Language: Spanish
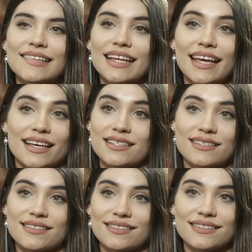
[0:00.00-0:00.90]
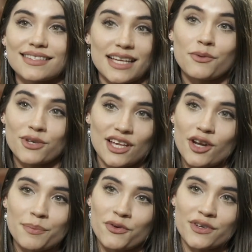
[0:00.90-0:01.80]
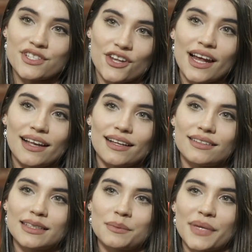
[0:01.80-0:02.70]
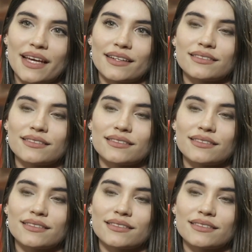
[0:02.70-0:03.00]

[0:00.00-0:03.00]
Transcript: que es ser boxeadora profesional también.